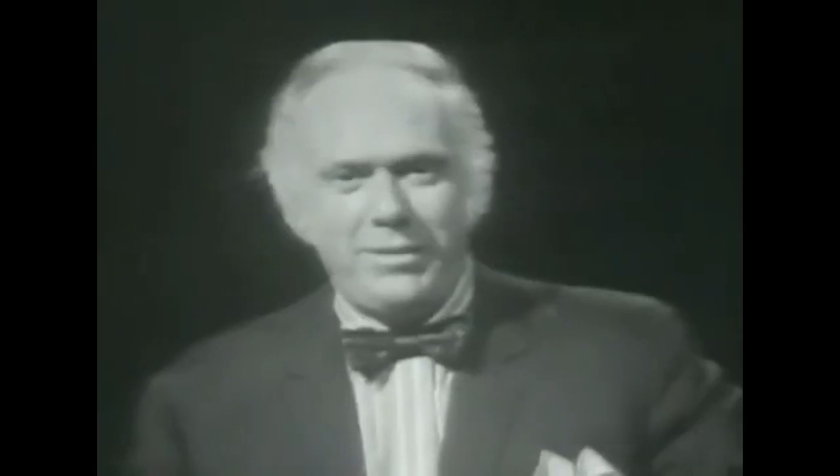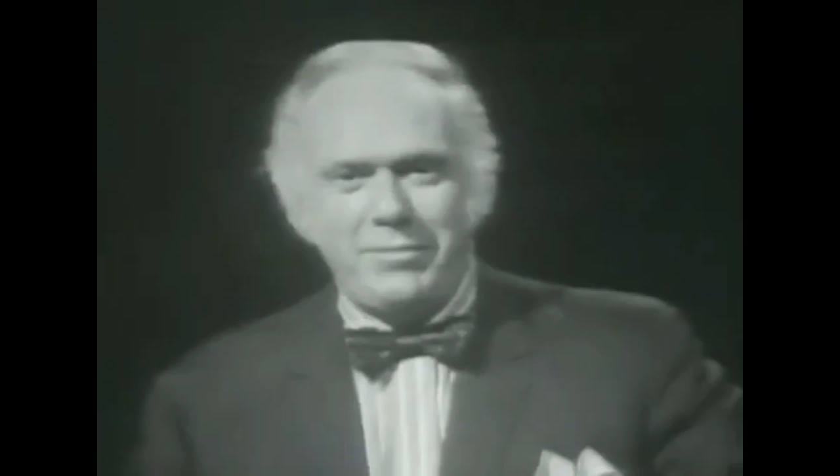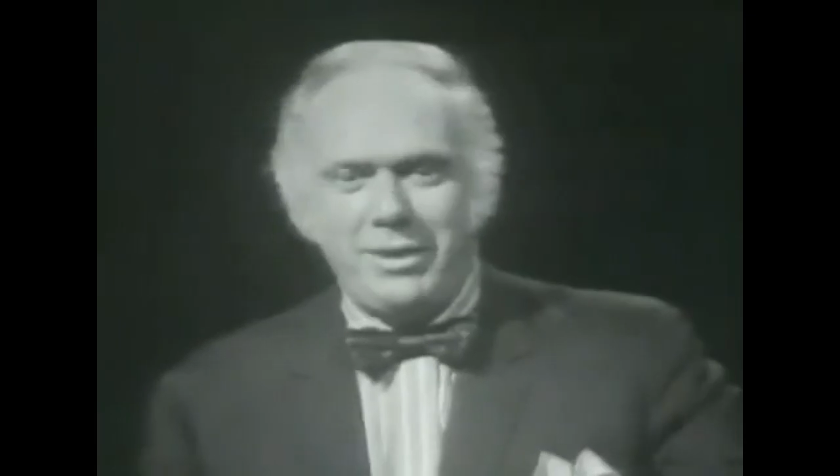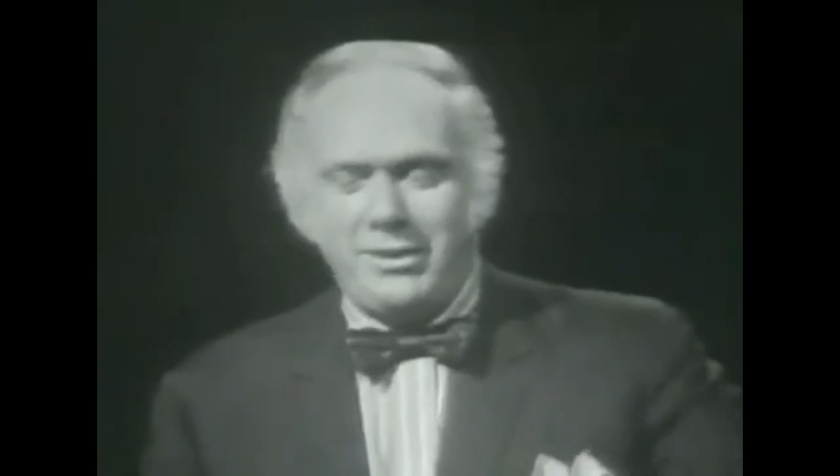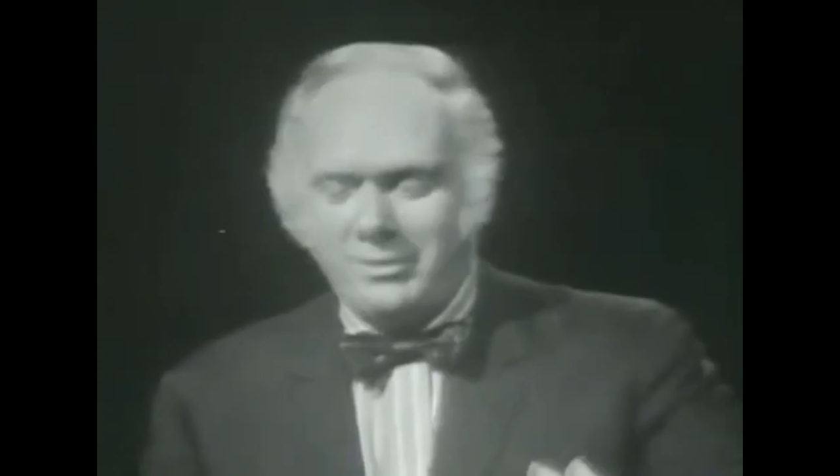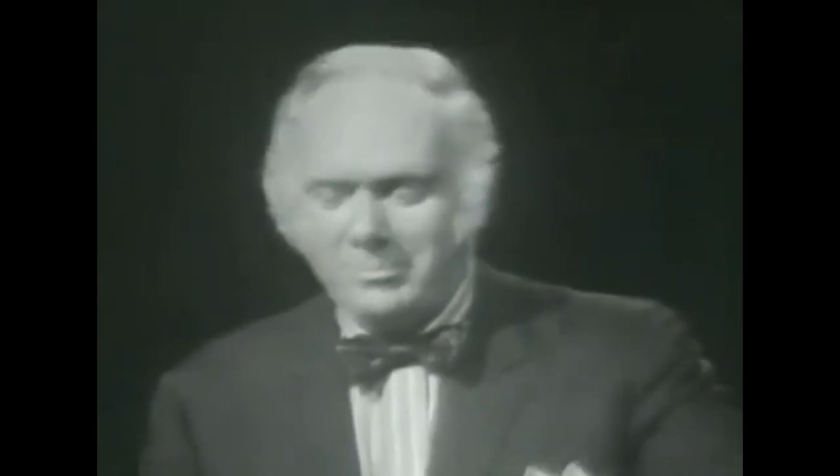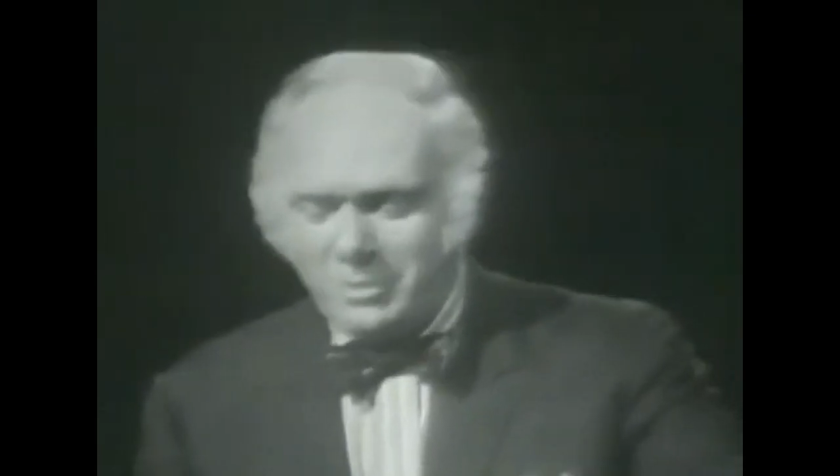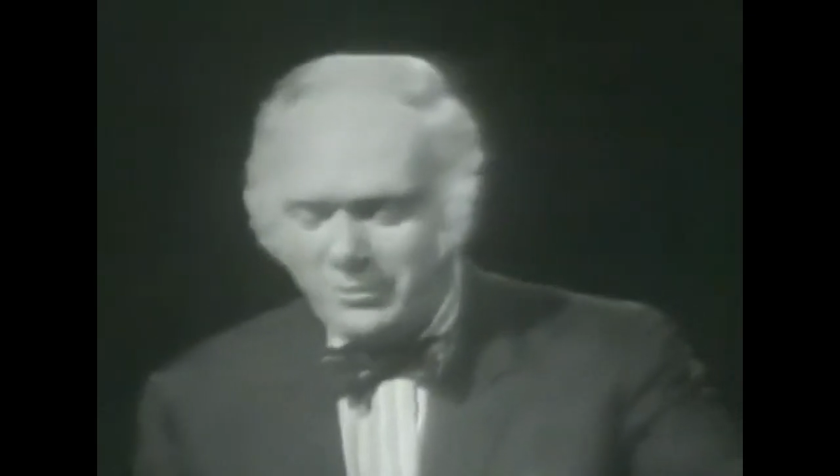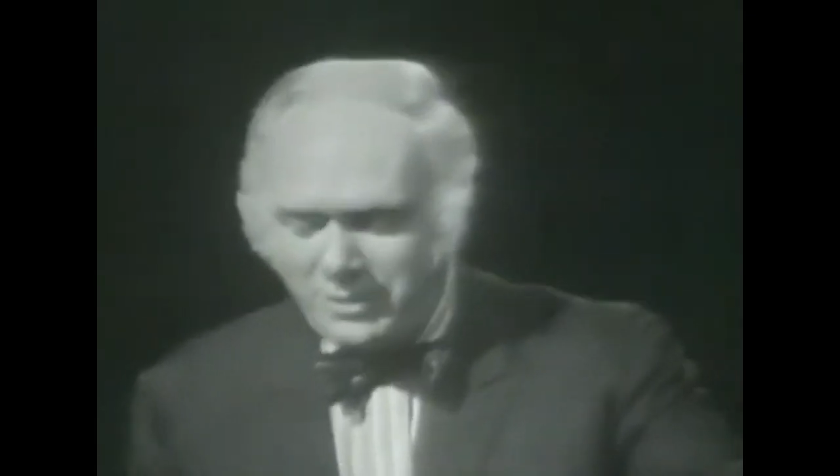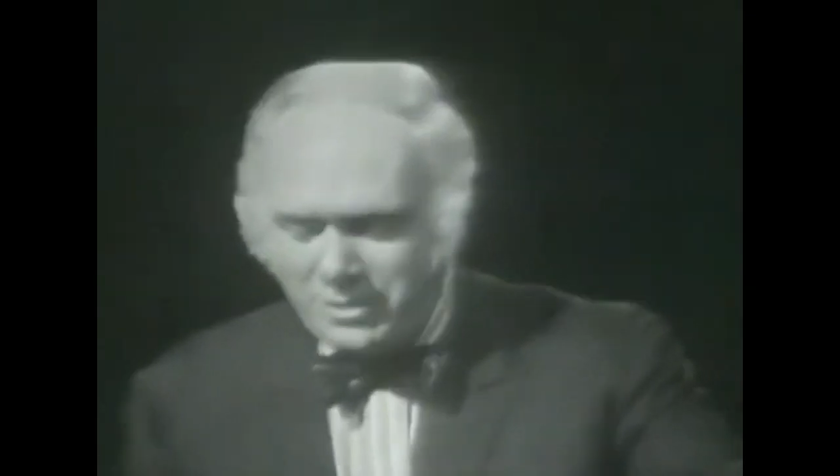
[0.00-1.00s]
después de
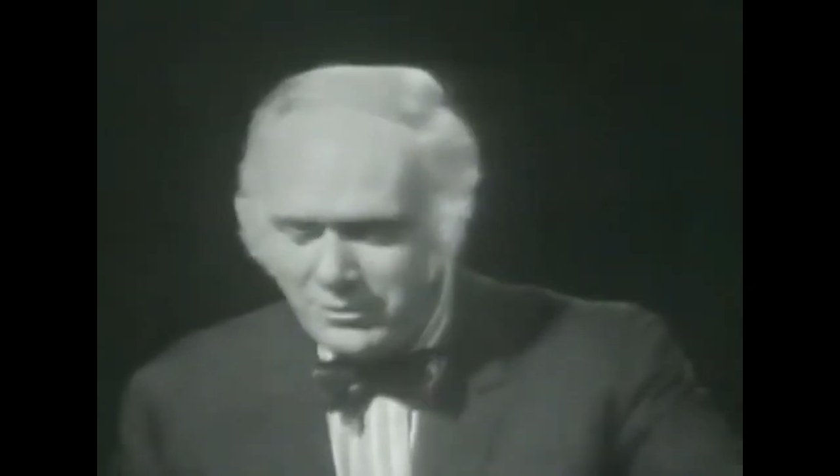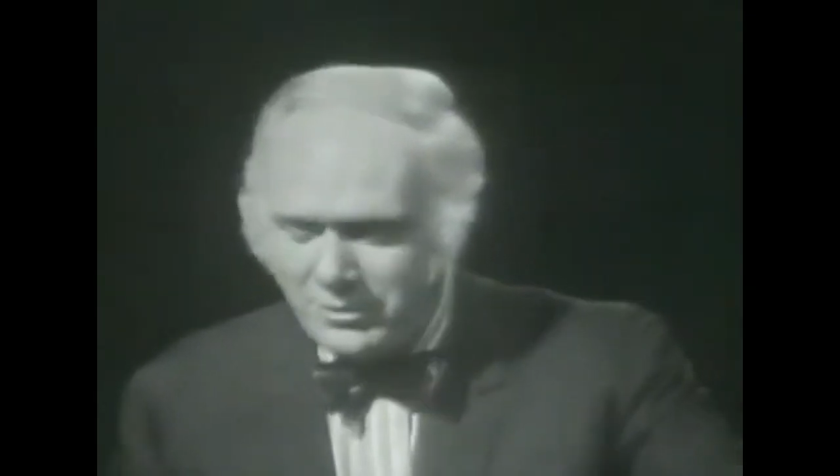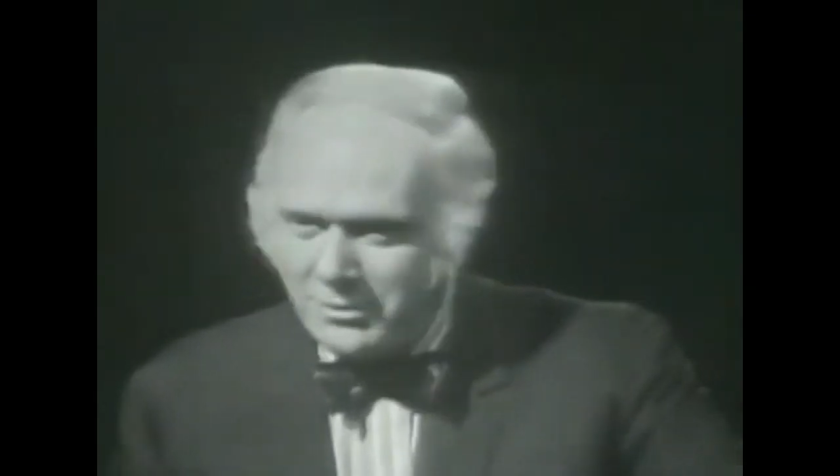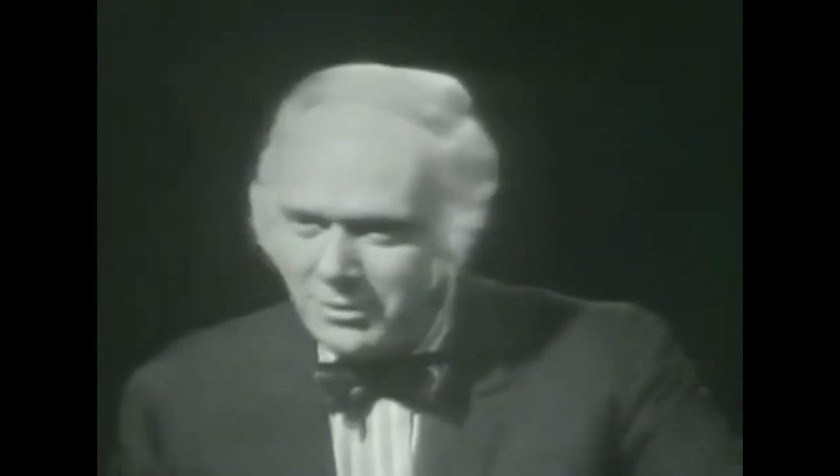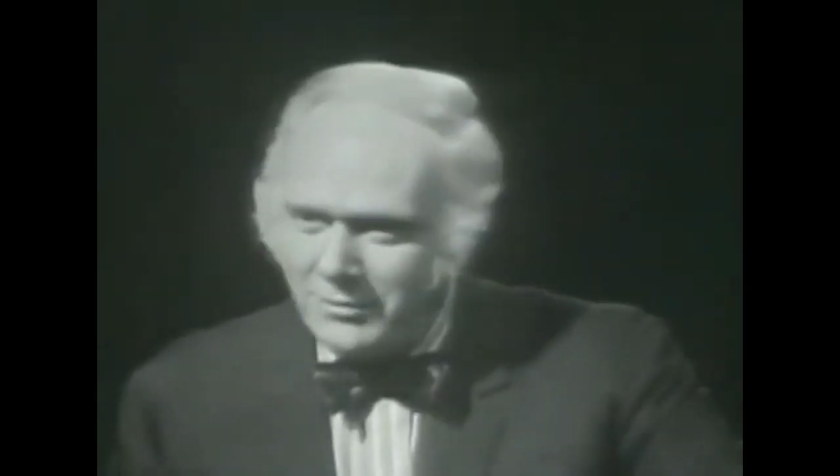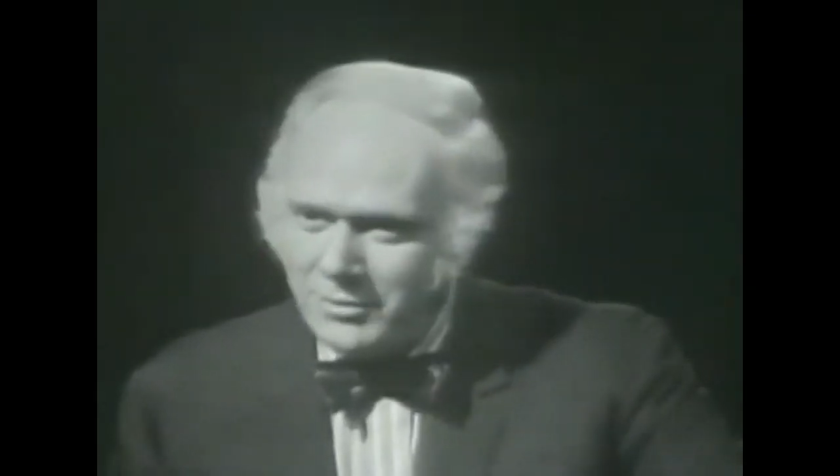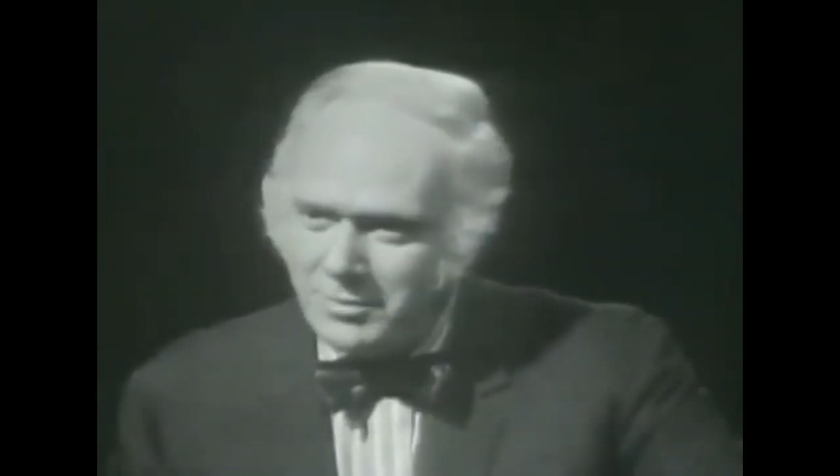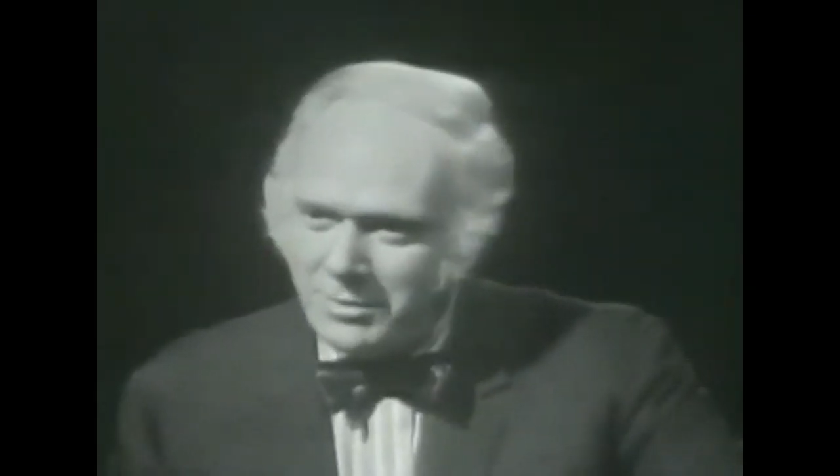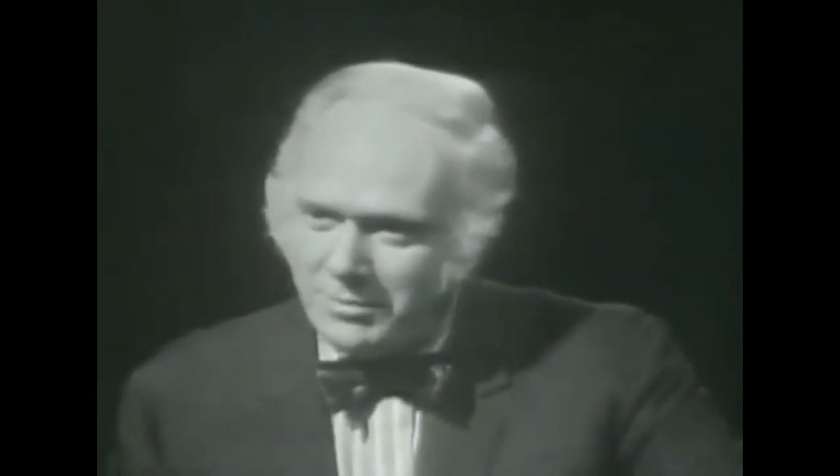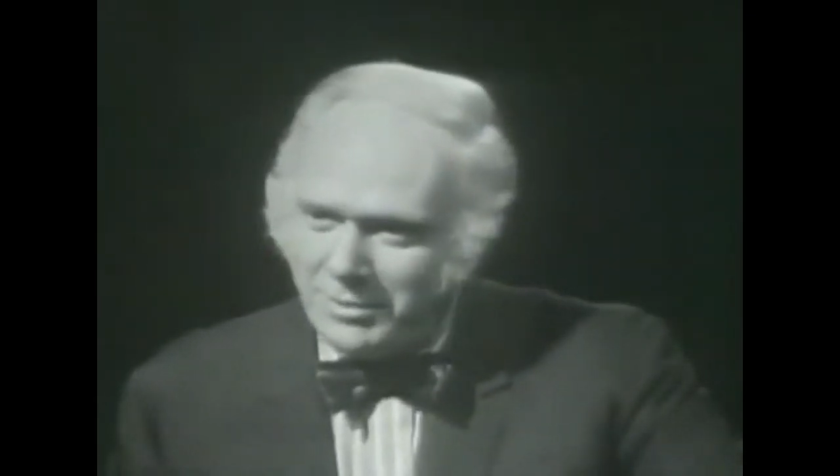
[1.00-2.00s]
esta comienza tan
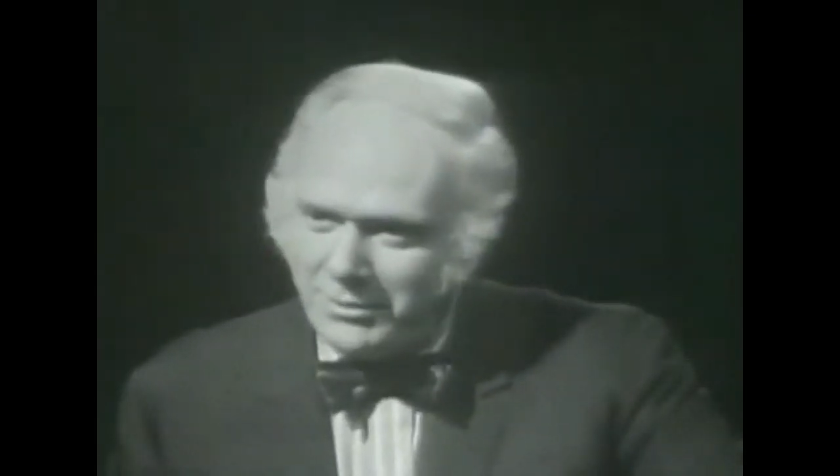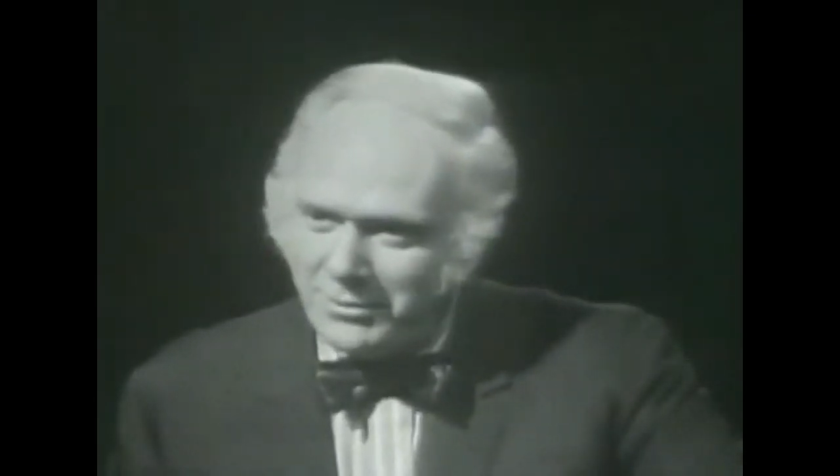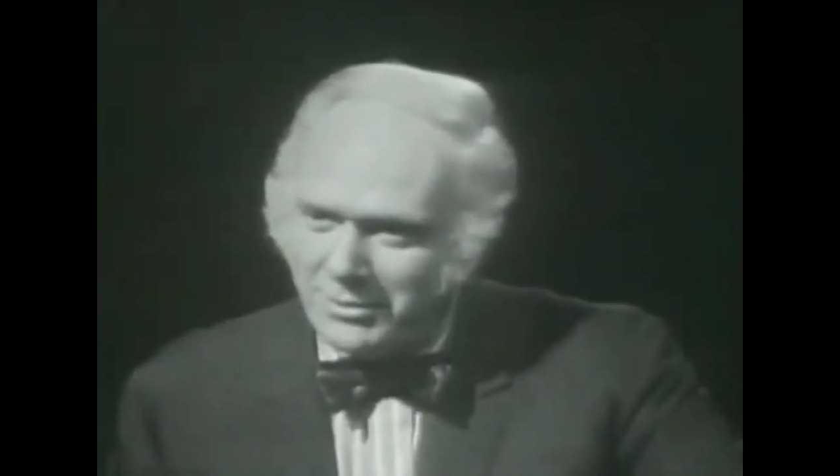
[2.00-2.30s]
cutre vamos